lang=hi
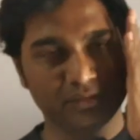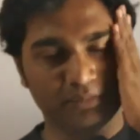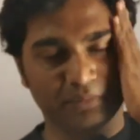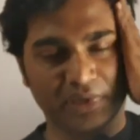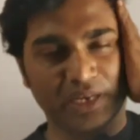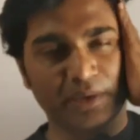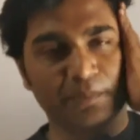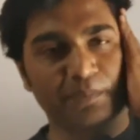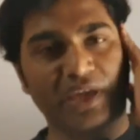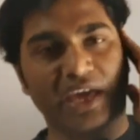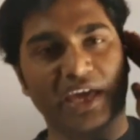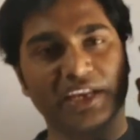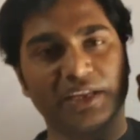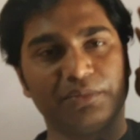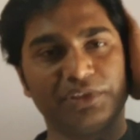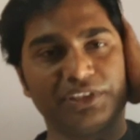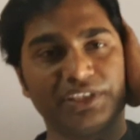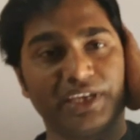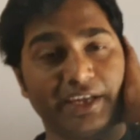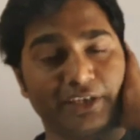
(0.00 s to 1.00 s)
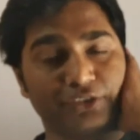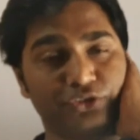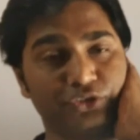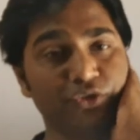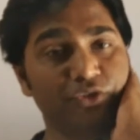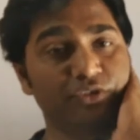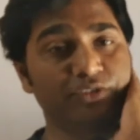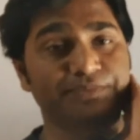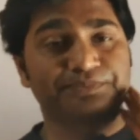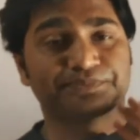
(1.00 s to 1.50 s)
मेरे प्यारे
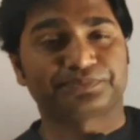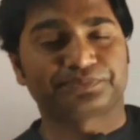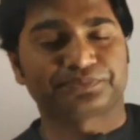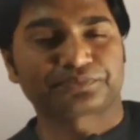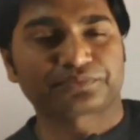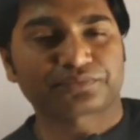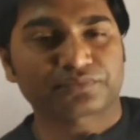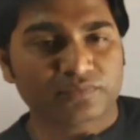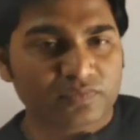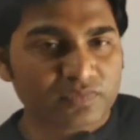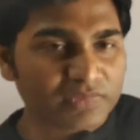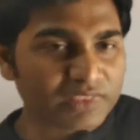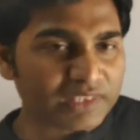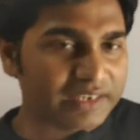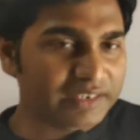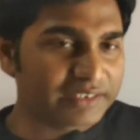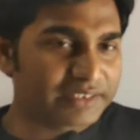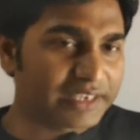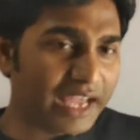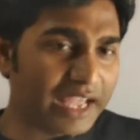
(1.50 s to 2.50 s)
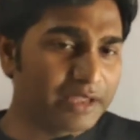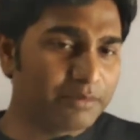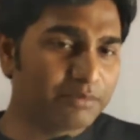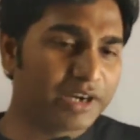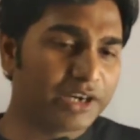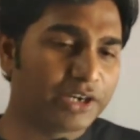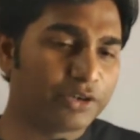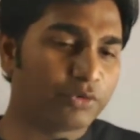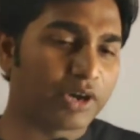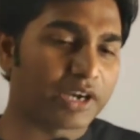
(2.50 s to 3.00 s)
विद्यार्थियों
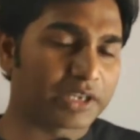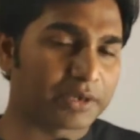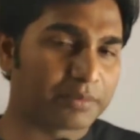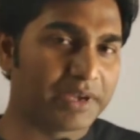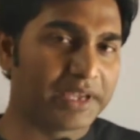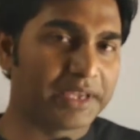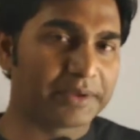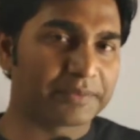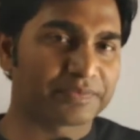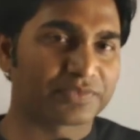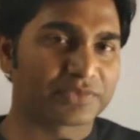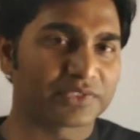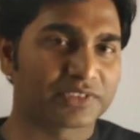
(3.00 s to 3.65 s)
टाइम एंड वर्क में